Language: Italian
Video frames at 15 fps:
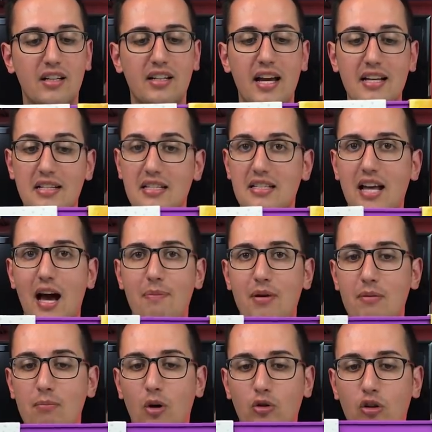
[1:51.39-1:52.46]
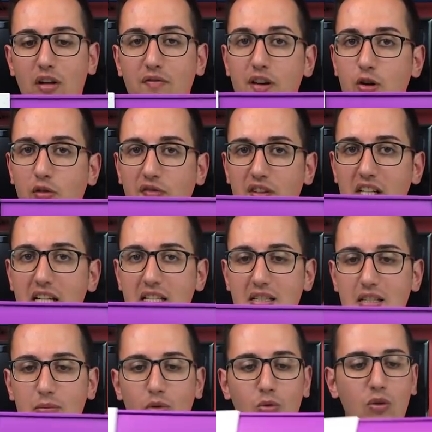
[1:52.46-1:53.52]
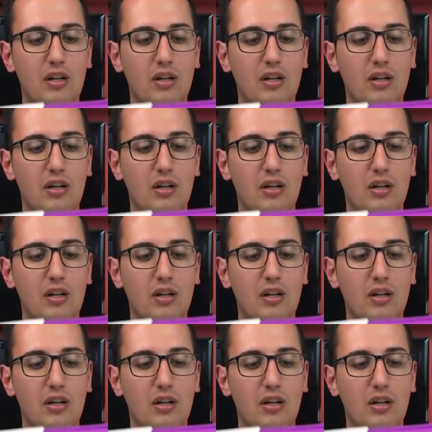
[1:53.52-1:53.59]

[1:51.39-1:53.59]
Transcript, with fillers: che si apre in modo davvero fighissimo,